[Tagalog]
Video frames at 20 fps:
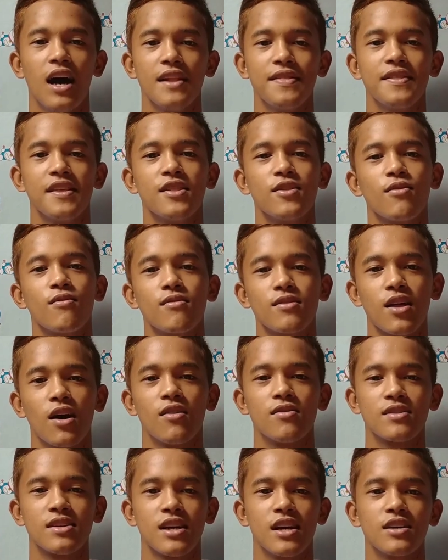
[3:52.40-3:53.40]
At nitong
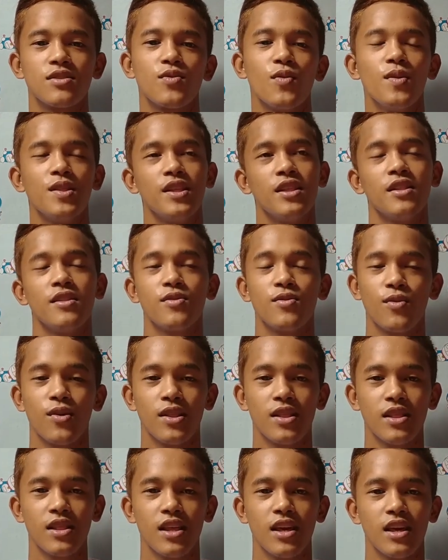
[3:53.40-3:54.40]
taon ng
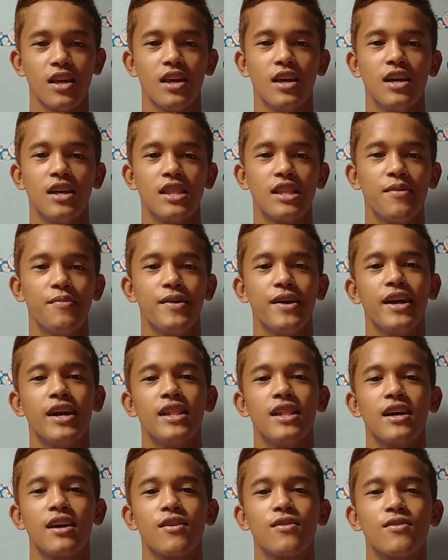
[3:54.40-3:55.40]
2020,
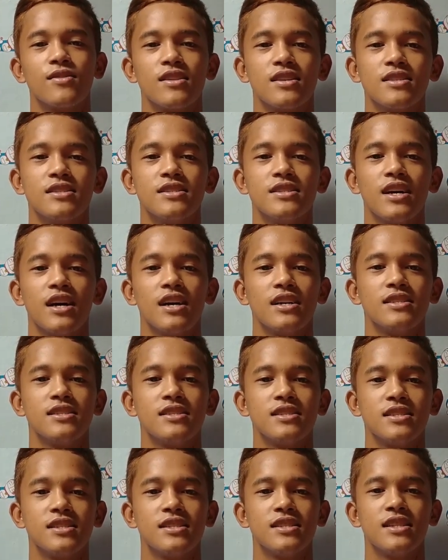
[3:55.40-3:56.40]
nabigyan ako ng
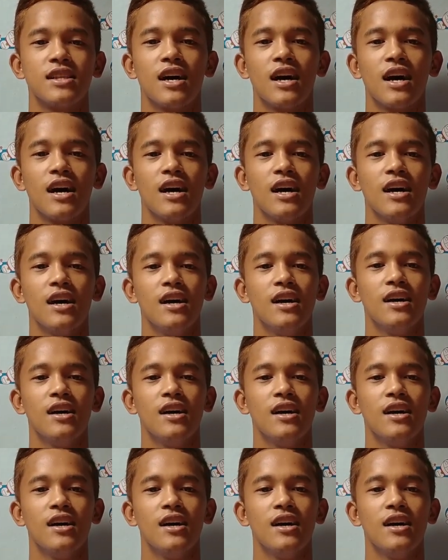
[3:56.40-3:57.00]
chance na